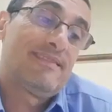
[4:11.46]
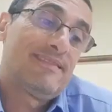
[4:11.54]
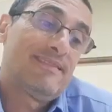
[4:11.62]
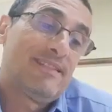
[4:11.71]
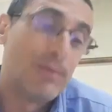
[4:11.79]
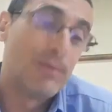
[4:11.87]

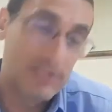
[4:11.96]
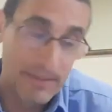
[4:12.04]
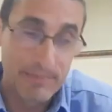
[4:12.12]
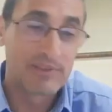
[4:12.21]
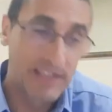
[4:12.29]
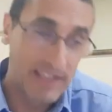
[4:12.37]
Como siempre
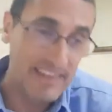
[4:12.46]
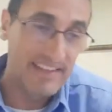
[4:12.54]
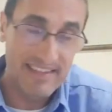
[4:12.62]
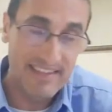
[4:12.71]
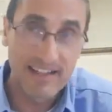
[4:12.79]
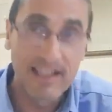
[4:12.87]
ustedes
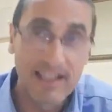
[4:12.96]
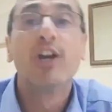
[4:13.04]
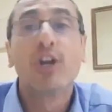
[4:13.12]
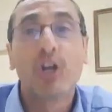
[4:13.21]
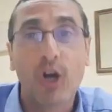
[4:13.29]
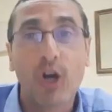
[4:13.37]
dicen,
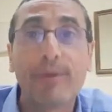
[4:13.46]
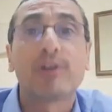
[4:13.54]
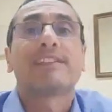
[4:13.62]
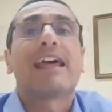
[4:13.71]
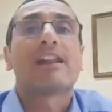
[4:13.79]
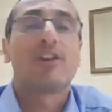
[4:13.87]

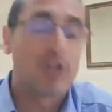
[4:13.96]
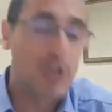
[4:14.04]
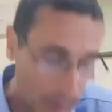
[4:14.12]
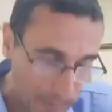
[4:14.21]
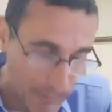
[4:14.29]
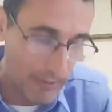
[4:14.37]
comportarnos como el
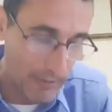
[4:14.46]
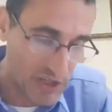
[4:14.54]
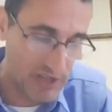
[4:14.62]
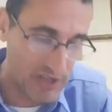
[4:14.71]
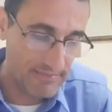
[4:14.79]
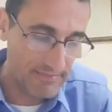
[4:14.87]
pueblo de
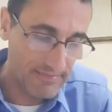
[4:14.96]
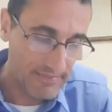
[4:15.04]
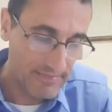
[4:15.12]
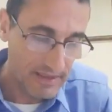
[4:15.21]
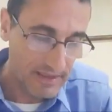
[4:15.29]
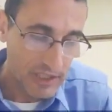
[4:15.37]
Hashem.
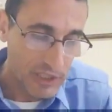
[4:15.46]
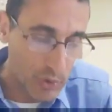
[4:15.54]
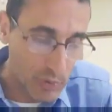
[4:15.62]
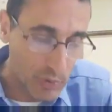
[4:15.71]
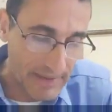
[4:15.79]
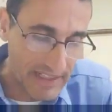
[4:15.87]
Y
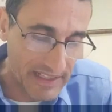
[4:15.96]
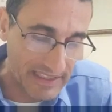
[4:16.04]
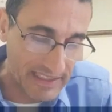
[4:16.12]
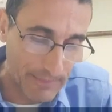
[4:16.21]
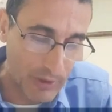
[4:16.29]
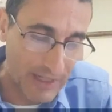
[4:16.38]
una vez que
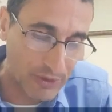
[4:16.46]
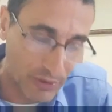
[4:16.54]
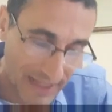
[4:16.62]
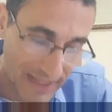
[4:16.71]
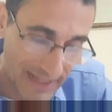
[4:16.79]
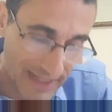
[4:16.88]
tenemos la
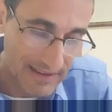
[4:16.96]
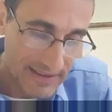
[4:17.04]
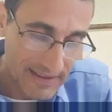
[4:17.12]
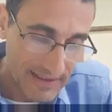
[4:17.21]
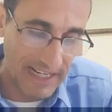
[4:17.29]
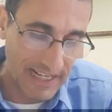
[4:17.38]
Torah,
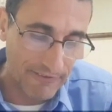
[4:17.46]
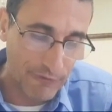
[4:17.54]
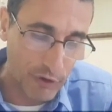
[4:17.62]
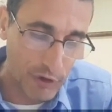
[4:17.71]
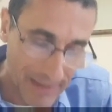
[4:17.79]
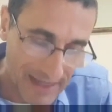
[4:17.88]

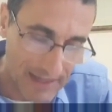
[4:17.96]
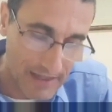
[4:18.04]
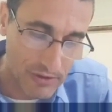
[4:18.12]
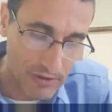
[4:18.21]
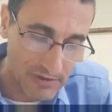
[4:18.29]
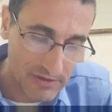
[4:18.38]

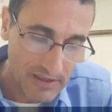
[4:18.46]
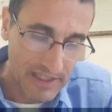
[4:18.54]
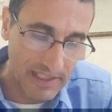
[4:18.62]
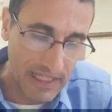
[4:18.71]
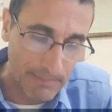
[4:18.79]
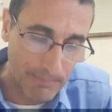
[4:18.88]
transformarnos en
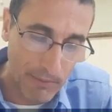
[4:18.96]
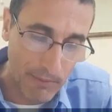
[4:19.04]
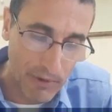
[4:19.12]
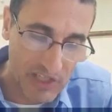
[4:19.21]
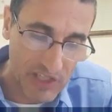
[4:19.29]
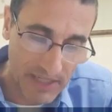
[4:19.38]
el pueblo de
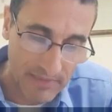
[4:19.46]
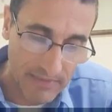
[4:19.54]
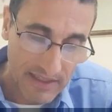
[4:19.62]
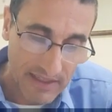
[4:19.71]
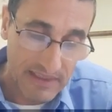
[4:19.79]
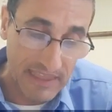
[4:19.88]
Hashem
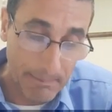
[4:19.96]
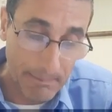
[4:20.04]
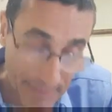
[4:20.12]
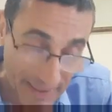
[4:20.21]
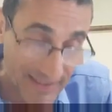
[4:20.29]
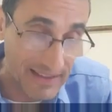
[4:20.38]

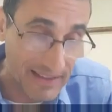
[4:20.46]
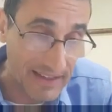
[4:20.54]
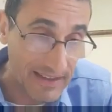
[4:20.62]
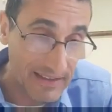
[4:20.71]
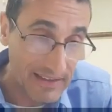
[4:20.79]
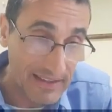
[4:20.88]
depende
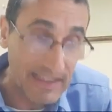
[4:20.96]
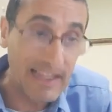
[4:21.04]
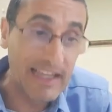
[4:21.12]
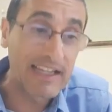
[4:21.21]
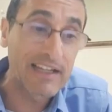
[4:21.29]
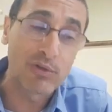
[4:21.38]

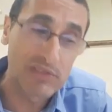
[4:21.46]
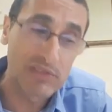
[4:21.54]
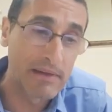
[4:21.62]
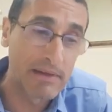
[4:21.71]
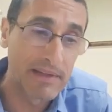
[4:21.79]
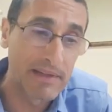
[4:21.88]

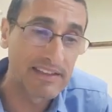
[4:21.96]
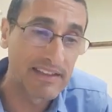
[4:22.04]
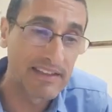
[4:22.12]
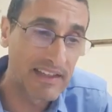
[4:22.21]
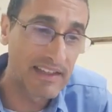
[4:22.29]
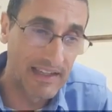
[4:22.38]
exclusivamente de
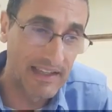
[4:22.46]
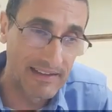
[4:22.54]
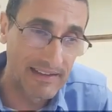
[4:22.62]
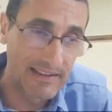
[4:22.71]
quién?